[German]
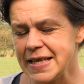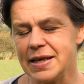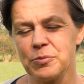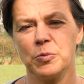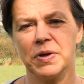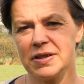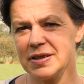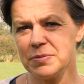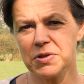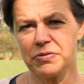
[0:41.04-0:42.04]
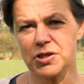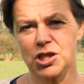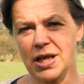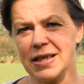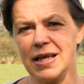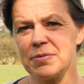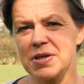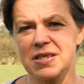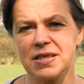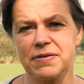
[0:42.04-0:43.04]
der Moment, in dem ich verstanden habe,
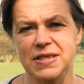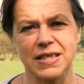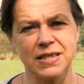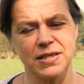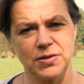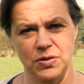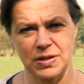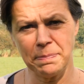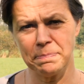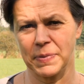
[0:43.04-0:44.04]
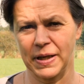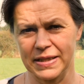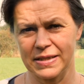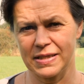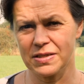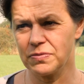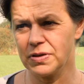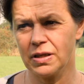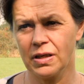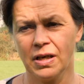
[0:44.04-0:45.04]
dass hier was richtig zusammenbricht, dass
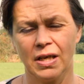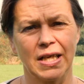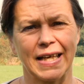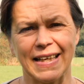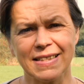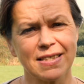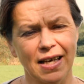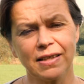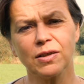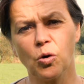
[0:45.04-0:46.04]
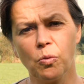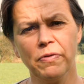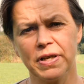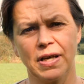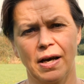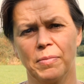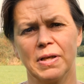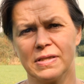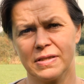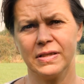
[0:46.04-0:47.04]
wir eine ganz andere Umwelt haben
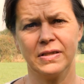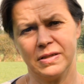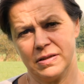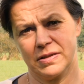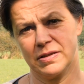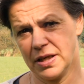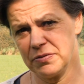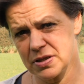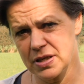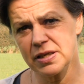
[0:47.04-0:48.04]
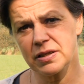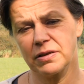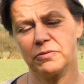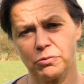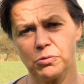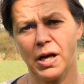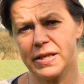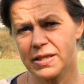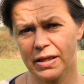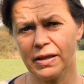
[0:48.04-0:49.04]
als die, die die etwas Älteren früher
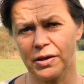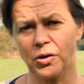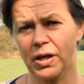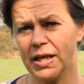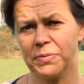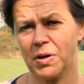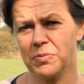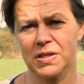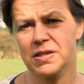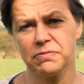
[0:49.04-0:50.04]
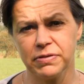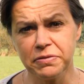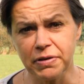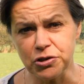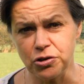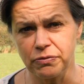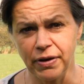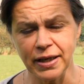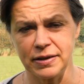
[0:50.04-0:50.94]
als Kinder noch erlebt haben, dass die Vielfalt schon weg